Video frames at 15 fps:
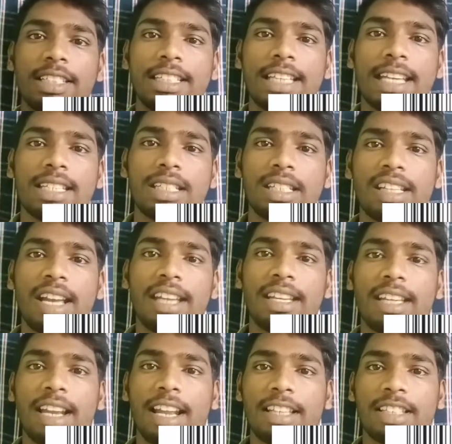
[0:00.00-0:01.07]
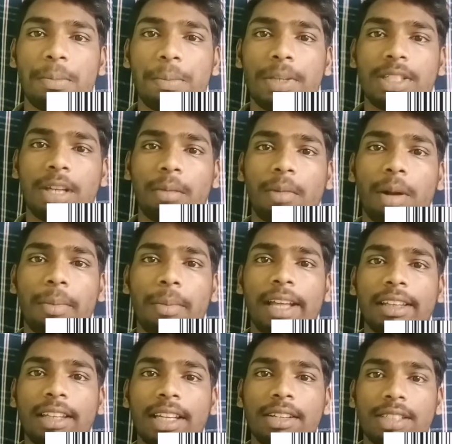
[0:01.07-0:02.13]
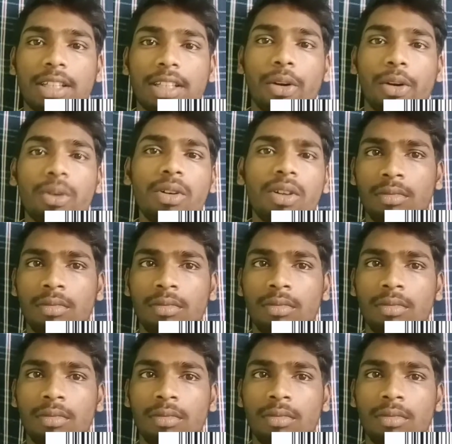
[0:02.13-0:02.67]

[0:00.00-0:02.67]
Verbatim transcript: జిఎస్టీ అని చెప్పి సమ్ నెంబర్ అయితే ఇస్తారు